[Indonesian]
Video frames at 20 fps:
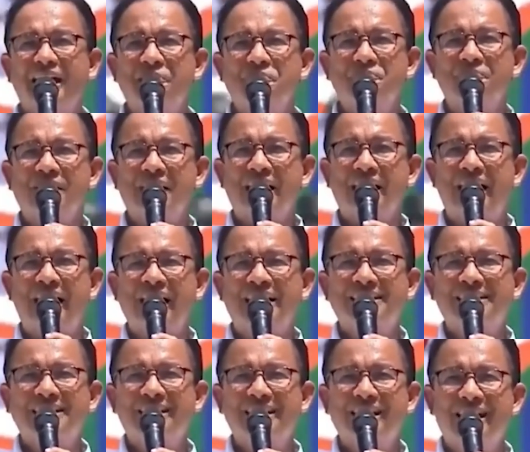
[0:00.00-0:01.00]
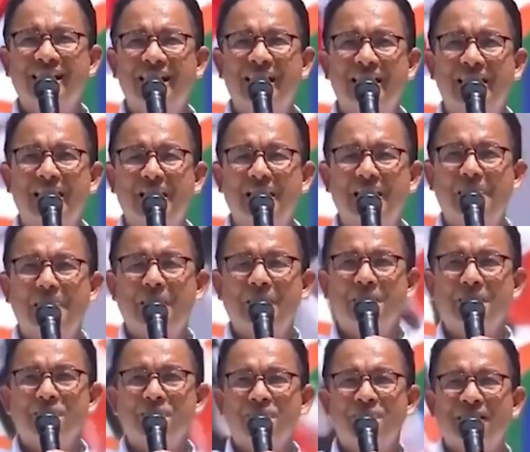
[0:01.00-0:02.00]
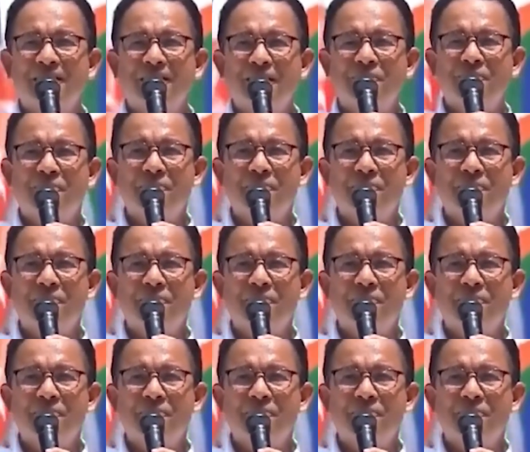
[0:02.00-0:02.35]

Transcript: Anies Baswedan Muhaimin Iskandar,